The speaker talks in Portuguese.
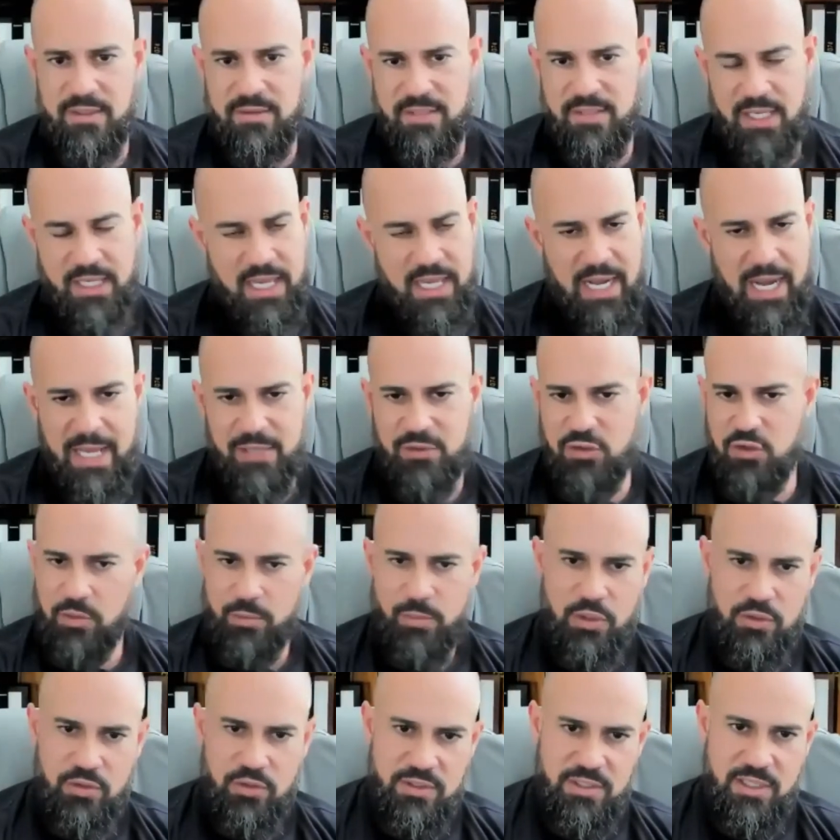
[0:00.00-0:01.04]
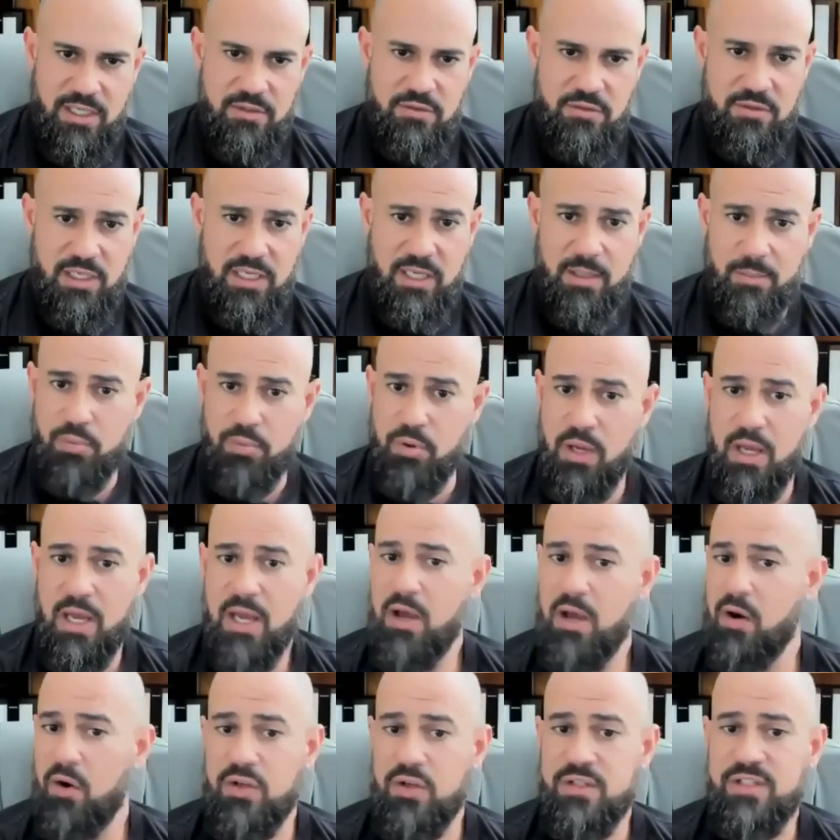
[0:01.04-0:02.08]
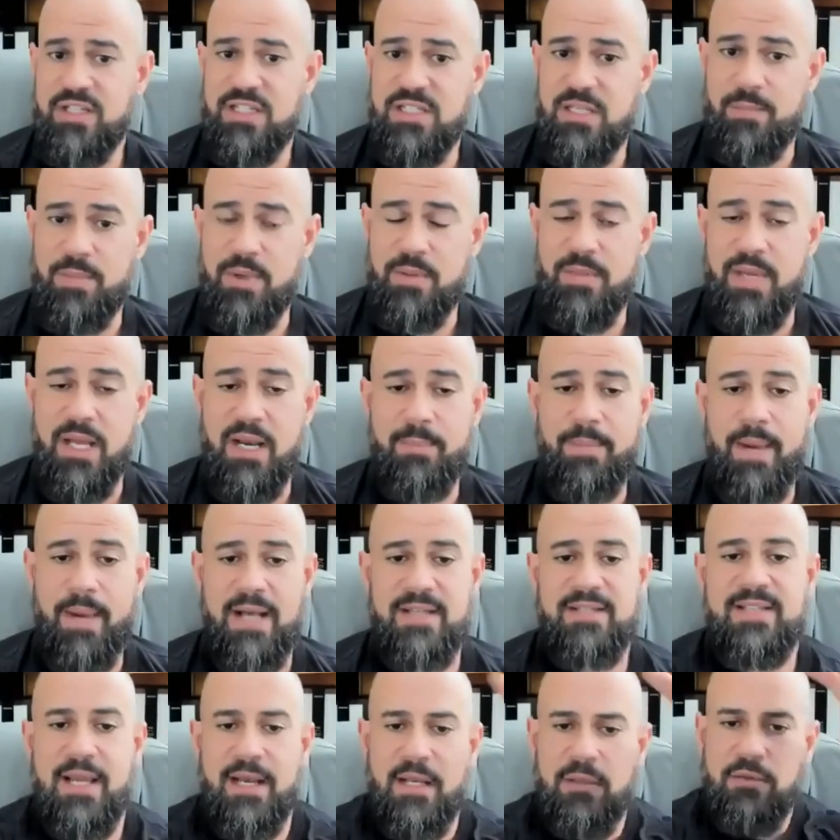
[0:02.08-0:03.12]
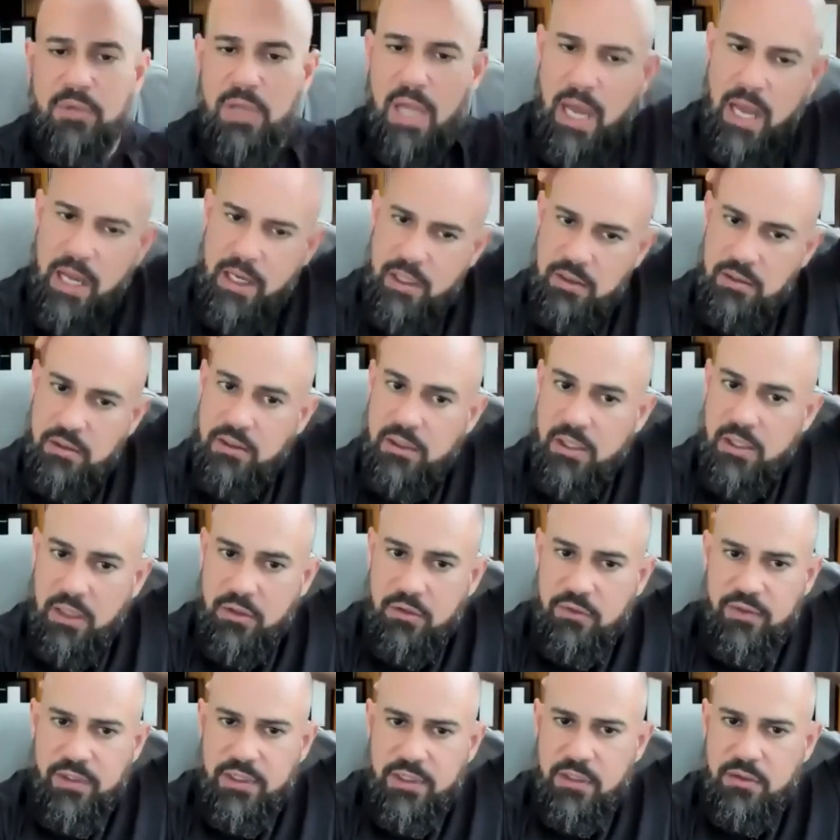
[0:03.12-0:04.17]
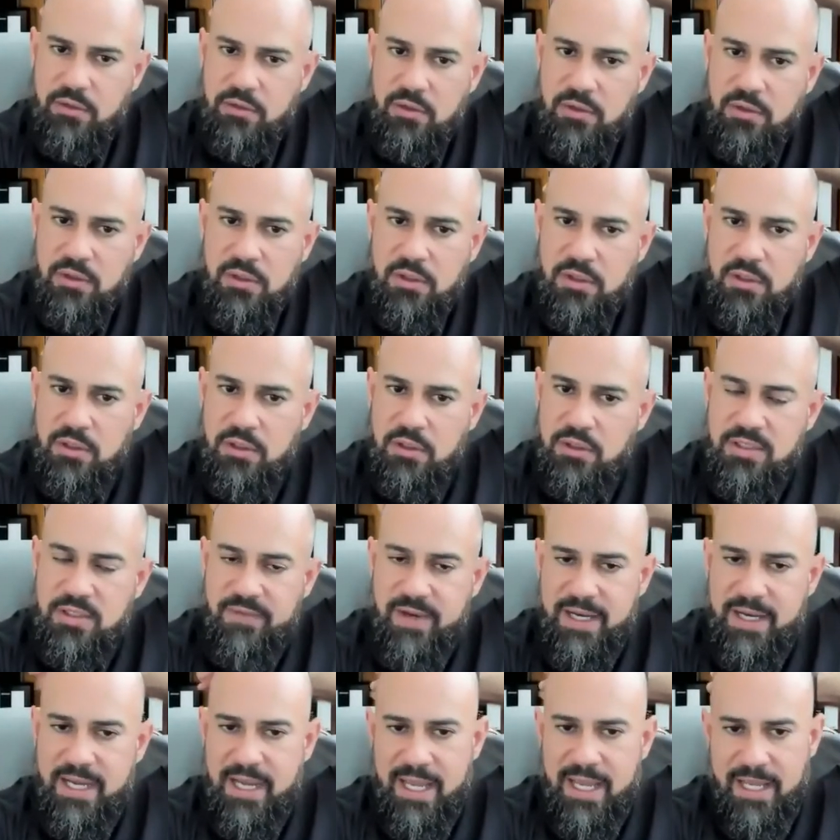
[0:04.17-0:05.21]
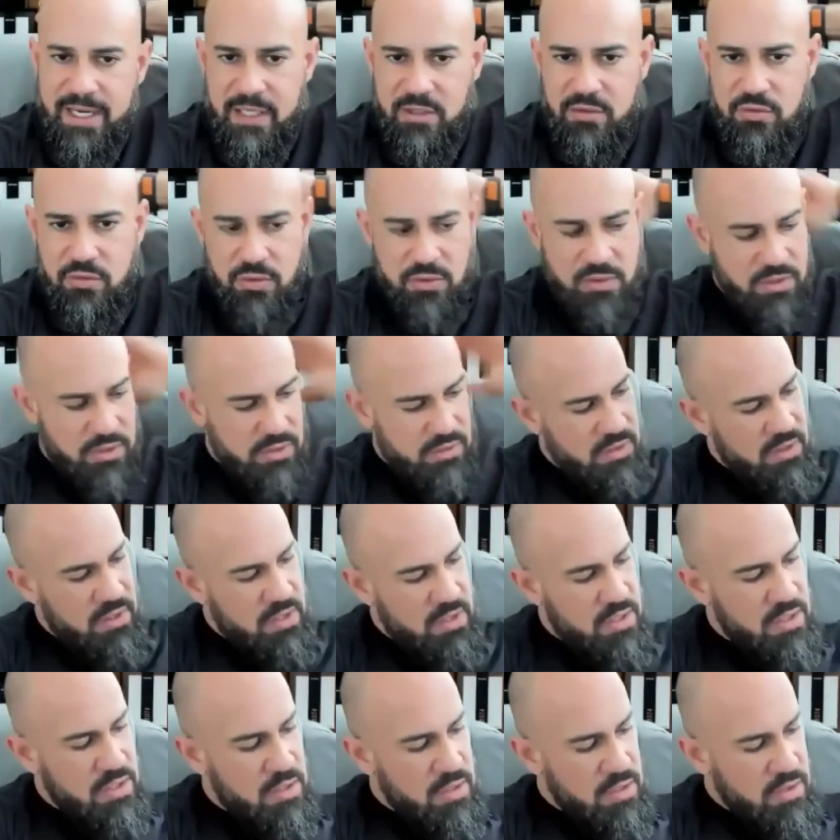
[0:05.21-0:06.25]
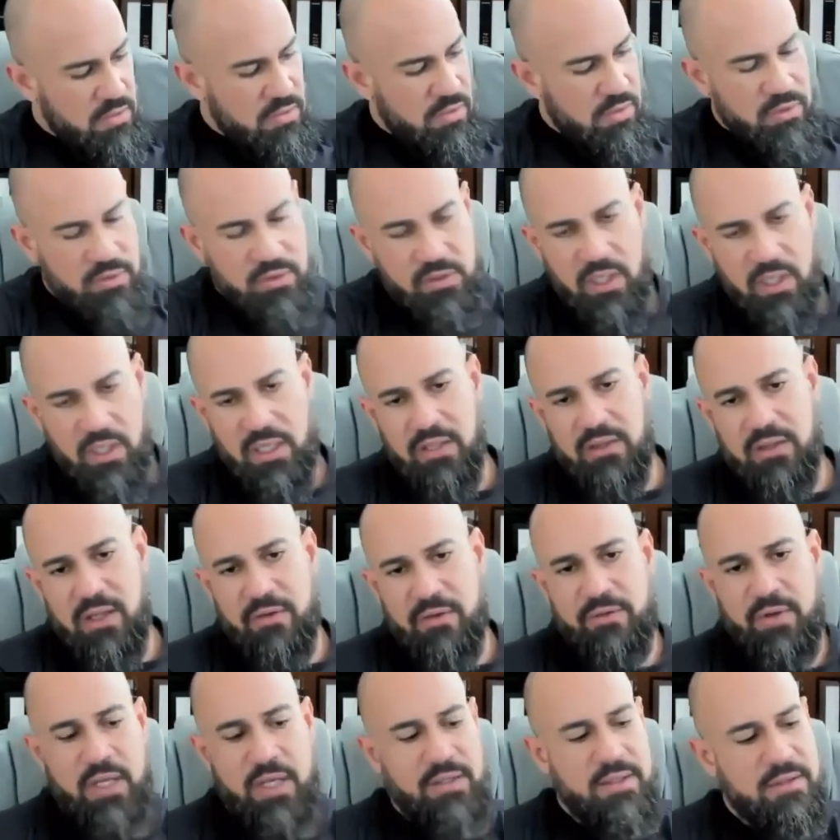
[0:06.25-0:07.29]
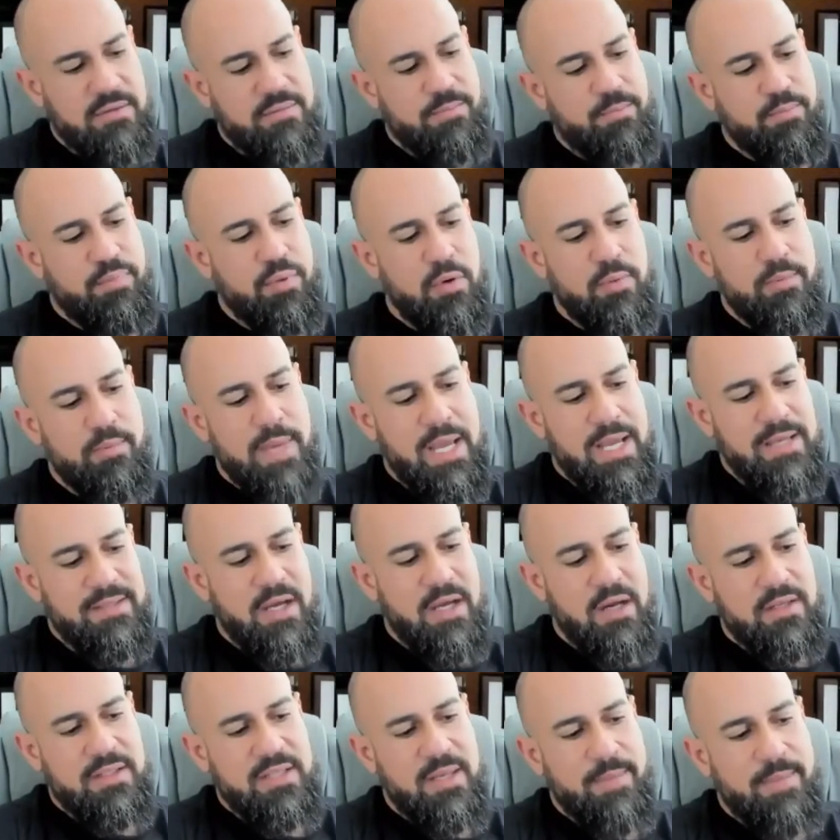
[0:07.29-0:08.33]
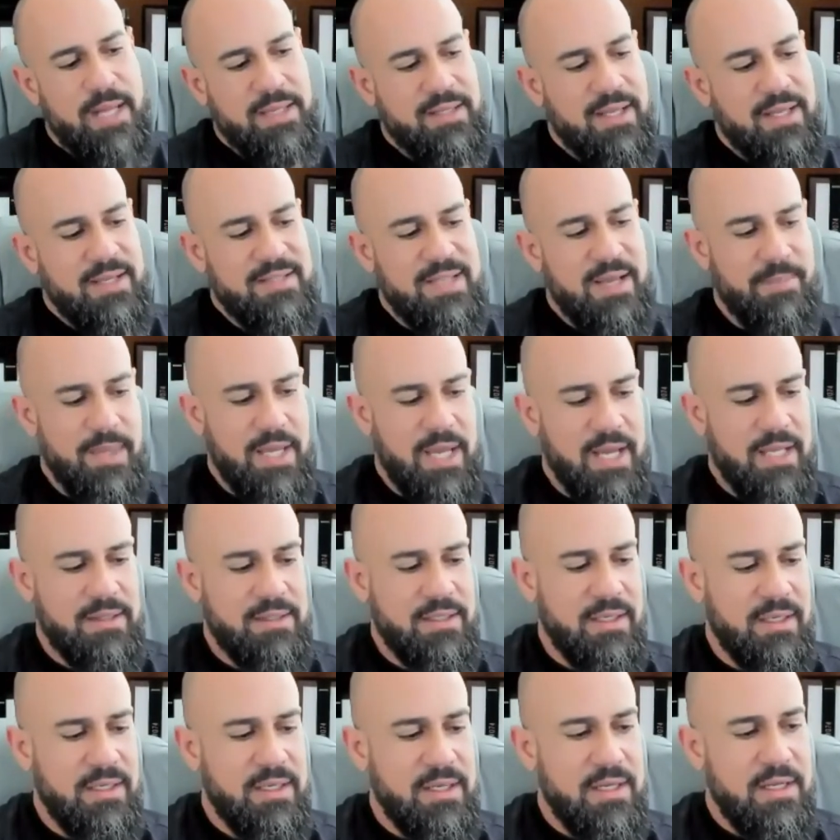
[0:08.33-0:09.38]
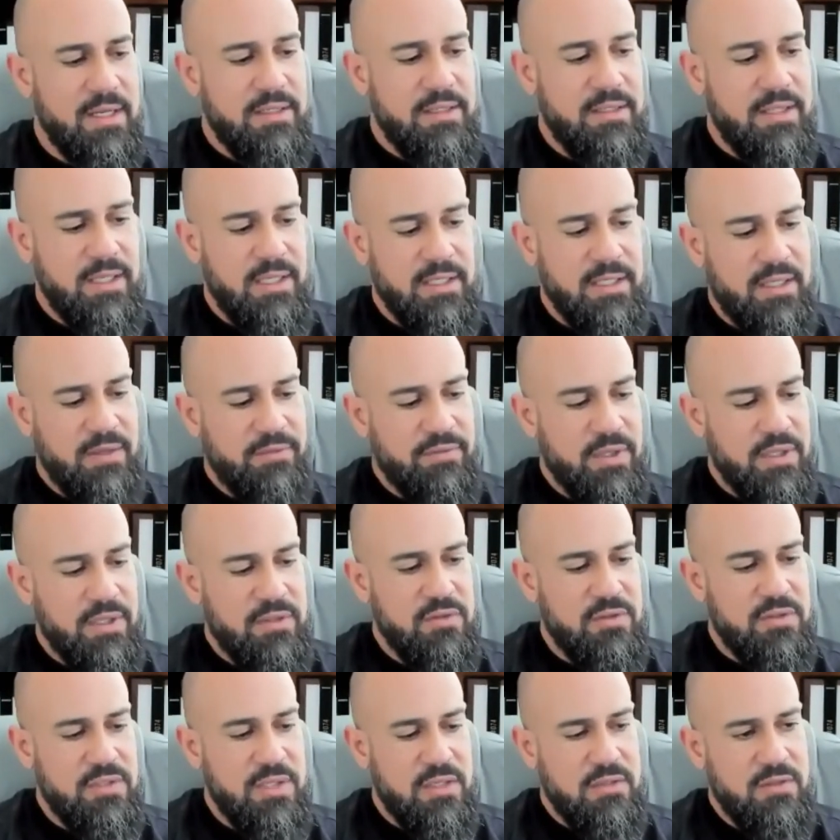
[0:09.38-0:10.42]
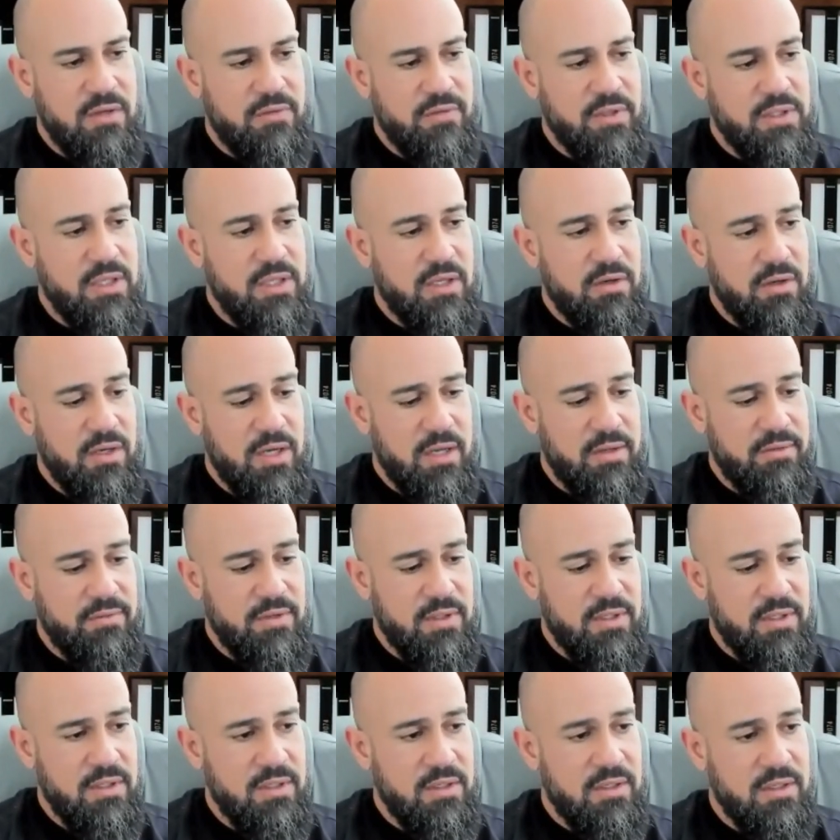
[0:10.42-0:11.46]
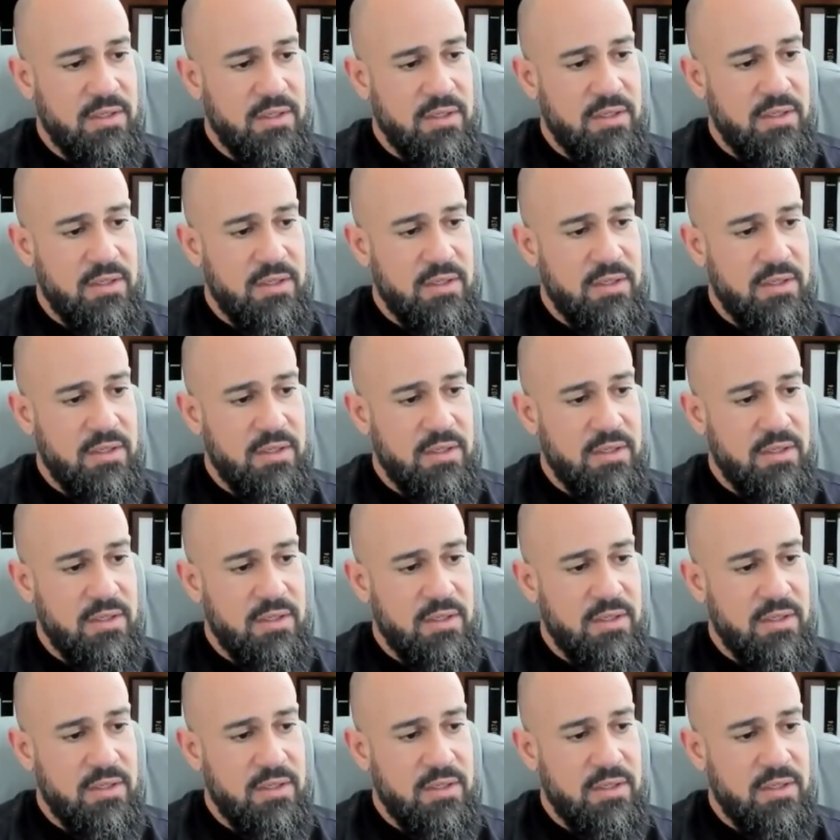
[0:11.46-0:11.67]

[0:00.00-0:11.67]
tem sei que lá, sobrou 200 limpo. Ou seja, a primeira parcela é do cara, é do vendedor. Você vai ganhar nas outras. Com 30 vendas por mês, a hora que você bater essa meta, 30 vezes 299,